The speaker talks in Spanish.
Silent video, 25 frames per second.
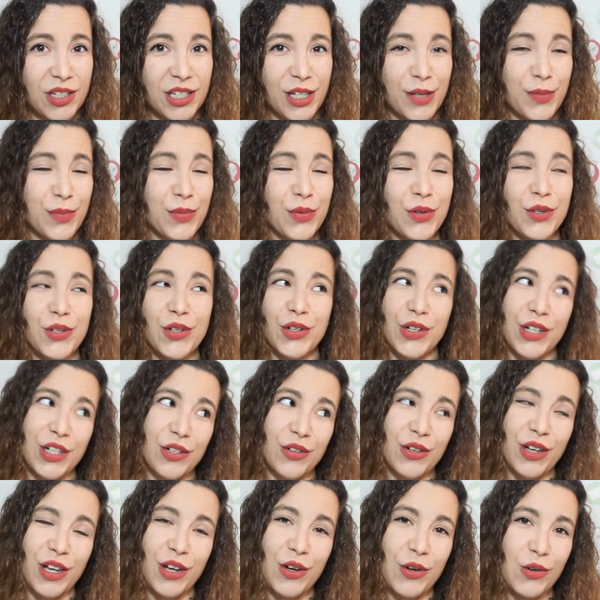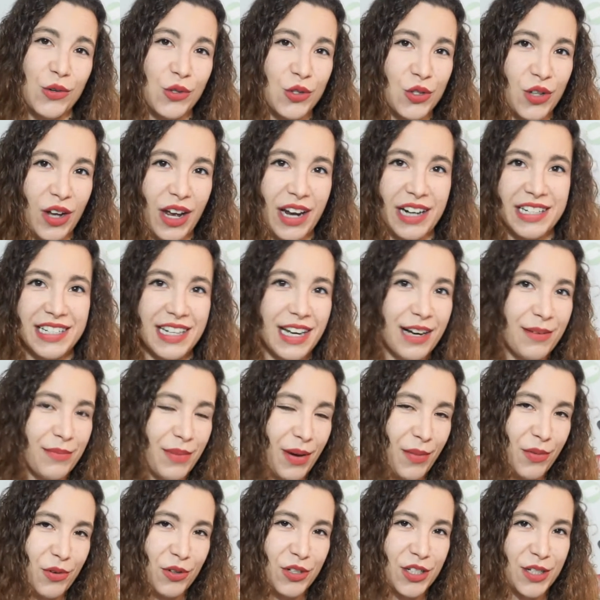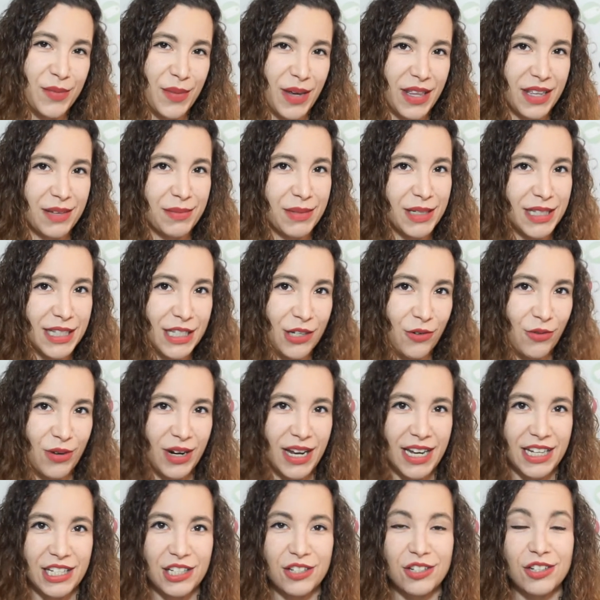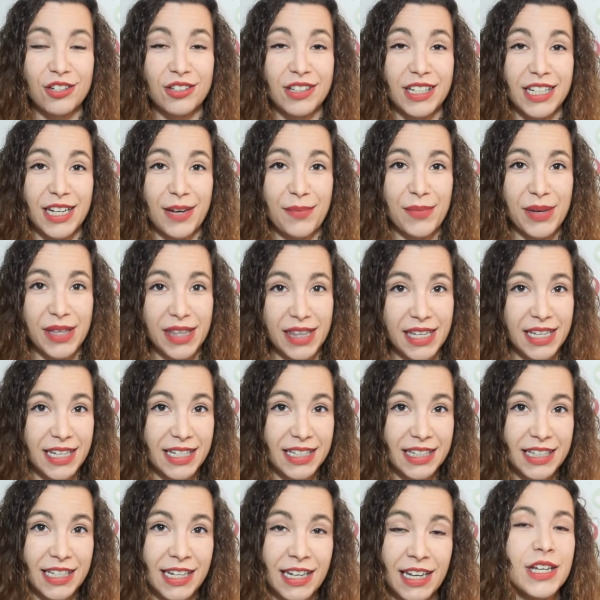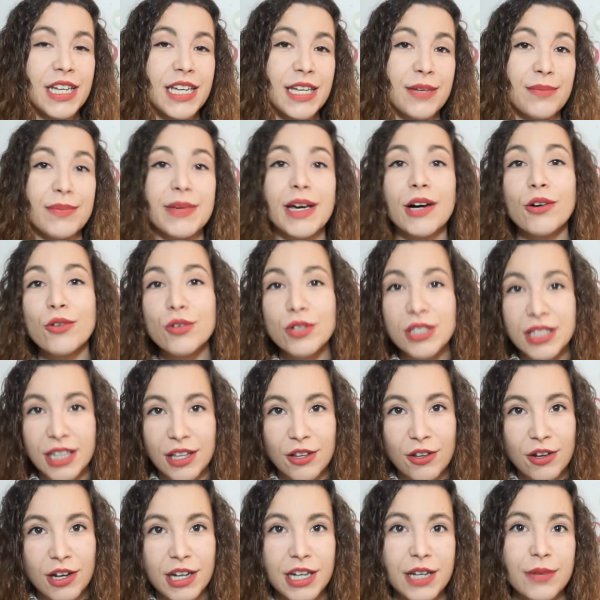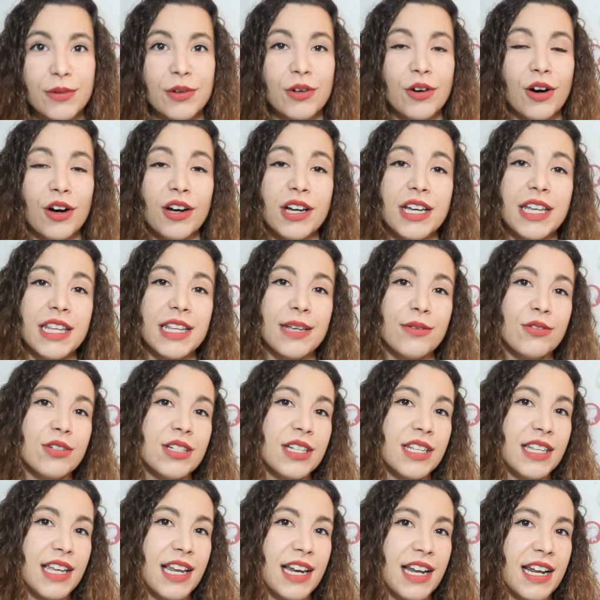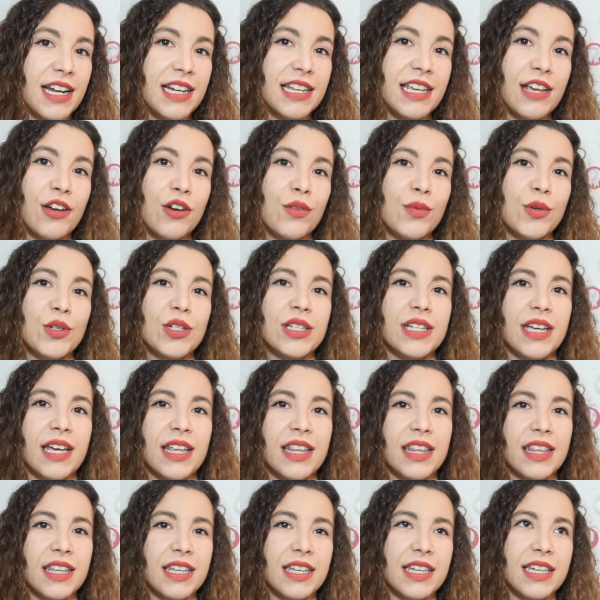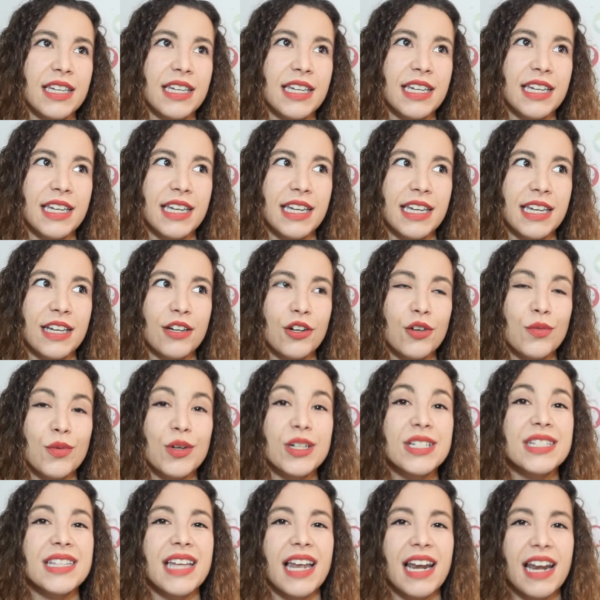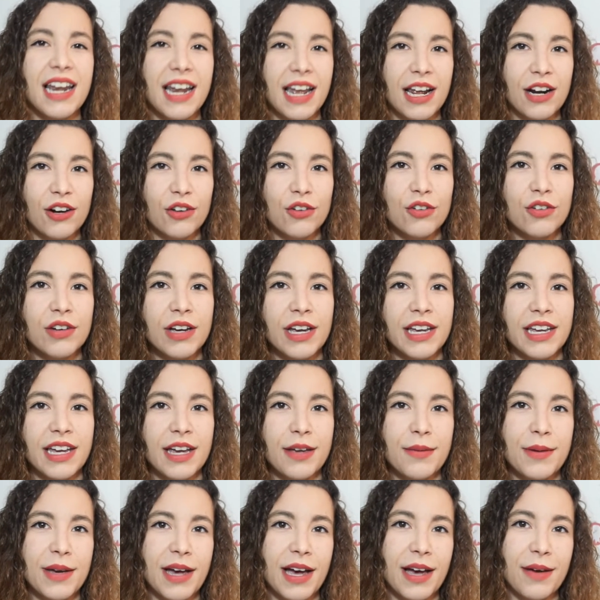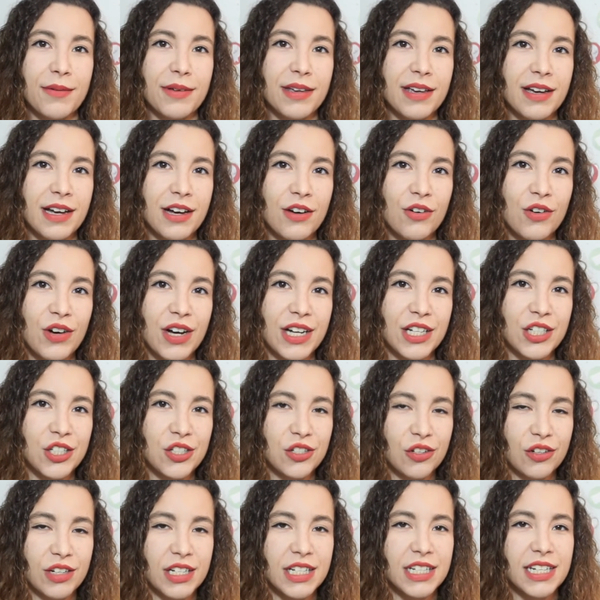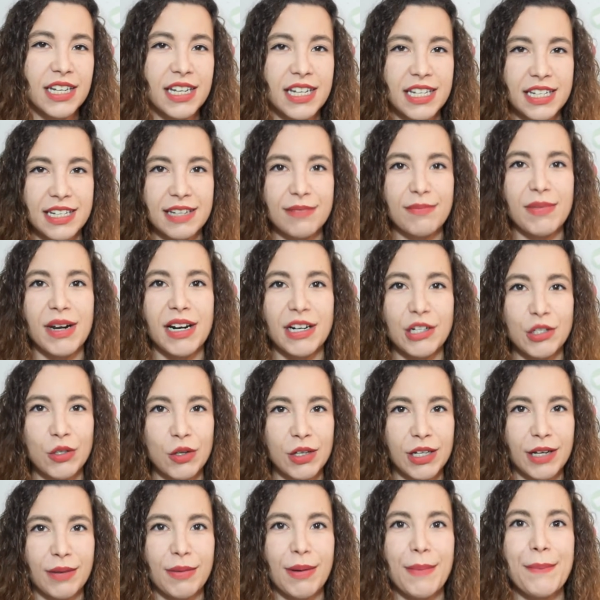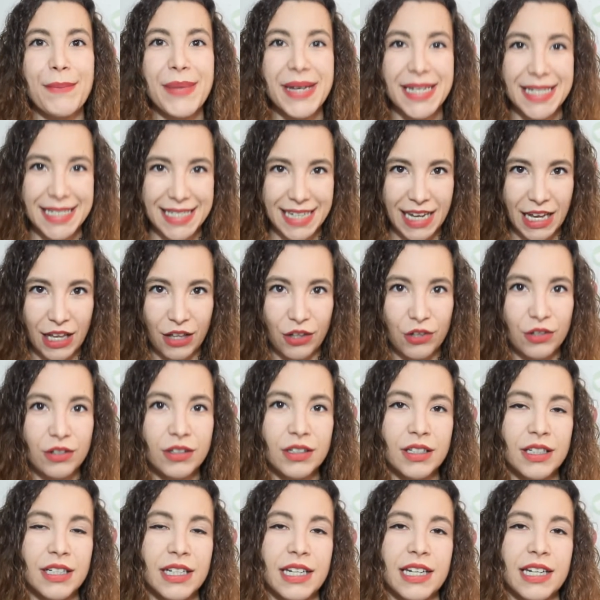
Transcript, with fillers: tiempo, yo creo que incluso haría aproximadamente un año lo tenía pendiente y me ha gustado el libro, aunque debo señalar que como se hace, eh, como es tan largo, eh, había ocasiones en que me resultaba pesado